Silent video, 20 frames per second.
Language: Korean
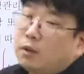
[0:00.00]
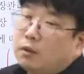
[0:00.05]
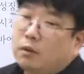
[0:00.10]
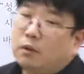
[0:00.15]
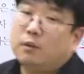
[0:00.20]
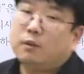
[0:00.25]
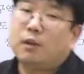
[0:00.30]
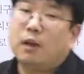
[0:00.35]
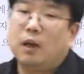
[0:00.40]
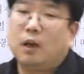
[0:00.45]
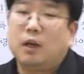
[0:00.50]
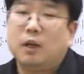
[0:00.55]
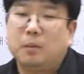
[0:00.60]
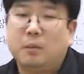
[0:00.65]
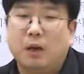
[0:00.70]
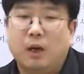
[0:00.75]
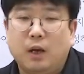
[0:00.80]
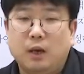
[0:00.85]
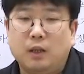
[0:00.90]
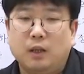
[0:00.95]
성장 관리
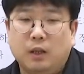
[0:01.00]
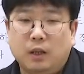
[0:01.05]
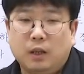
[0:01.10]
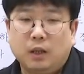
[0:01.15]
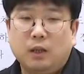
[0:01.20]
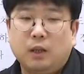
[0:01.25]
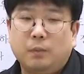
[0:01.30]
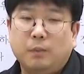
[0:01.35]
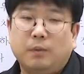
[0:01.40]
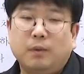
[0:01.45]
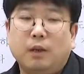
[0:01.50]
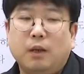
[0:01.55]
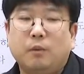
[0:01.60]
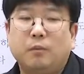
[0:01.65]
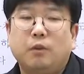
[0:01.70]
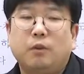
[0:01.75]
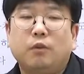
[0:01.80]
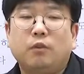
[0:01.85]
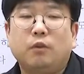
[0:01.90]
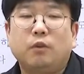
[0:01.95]
방안이 있기 때문에
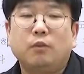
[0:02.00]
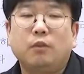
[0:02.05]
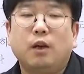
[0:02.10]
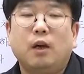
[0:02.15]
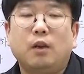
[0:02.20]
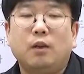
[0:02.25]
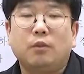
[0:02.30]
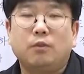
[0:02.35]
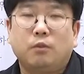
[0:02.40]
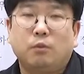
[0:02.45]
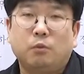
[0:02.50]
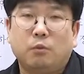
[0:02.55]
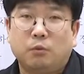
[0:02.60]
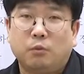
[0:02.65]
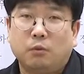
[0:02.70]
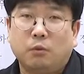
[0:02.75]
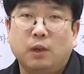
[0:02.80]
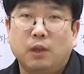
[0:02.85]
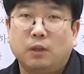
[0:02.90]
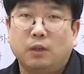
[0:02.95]
사람들은 성장하는 지역으로
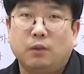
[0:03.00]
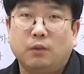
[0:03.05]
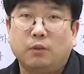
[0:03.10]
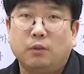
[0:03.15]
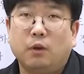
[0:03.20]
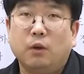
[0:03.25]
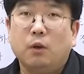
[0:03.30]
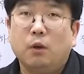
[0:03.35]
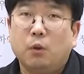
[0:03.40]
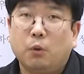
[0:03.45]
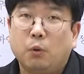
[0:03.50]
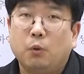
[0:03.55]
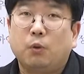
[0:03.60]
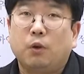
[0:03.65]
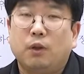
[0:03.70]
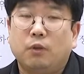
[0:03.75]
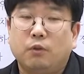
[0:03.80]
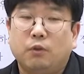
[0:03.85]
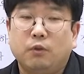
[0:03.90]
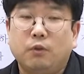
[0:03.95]
올 거 아니에요. 그렇죠?
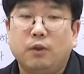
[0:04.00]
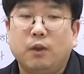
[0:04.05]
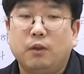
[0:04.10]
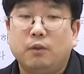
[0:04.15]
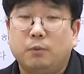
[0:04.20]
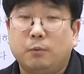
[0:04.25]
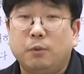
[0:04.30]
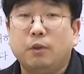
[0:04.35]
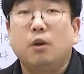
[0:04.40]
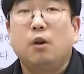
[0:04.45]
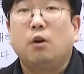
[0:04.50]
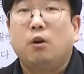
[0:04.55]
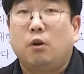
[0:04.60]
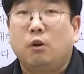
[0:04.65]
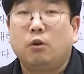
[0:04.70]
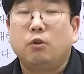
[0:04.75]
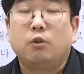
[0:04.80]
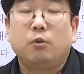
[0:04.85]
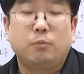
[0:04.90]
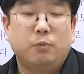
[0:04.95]
그렇게 정리하시면
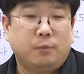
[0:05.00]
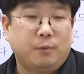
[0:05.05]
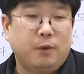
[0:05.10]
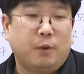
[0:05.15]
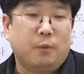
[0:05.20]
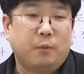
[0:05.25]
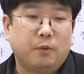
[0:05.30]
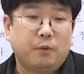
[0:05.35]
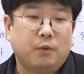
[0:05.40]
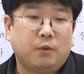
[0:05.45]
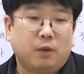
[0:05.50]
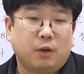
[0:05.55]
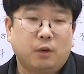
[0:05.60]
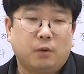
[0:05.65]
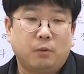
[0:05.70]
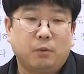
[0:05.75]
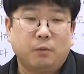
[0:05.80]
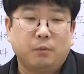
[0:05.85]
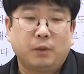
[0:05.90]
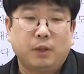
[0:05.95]
어려운 부분이 없을
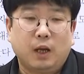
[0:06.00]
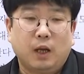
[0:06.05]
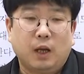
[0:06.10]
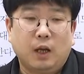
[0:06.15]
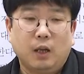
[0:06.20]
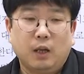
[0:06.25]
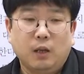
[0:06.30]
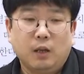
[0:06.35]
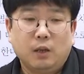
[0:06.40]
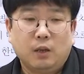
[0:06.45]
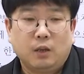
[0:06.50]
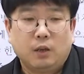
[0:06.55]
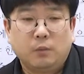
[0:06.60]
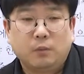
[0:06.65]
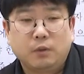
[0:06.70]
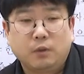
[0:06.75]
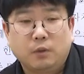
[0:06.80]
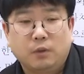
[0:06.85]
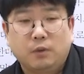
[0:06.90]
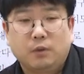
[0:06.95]
거라고 봅니다.
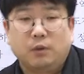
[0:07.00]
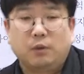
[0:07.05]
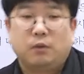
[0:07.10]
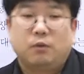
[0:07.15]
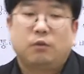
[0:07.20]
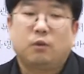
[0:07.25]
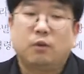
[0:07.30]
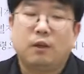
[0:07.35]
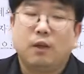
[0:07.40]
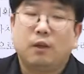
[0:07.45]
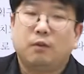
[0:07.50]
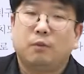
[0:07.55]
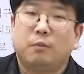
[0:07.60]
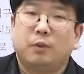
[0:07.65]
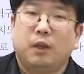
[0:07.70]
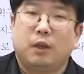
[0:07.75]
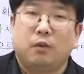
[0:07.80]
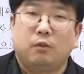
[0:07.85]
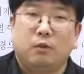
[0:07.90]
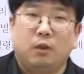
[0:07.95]
여러분들 그래서 정리하시면
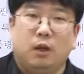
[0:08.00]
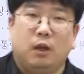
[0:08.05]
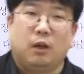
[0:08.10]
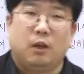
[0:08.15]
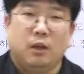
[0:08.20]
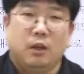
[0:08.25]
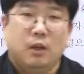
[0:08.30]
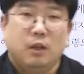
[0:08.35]
되겠고요.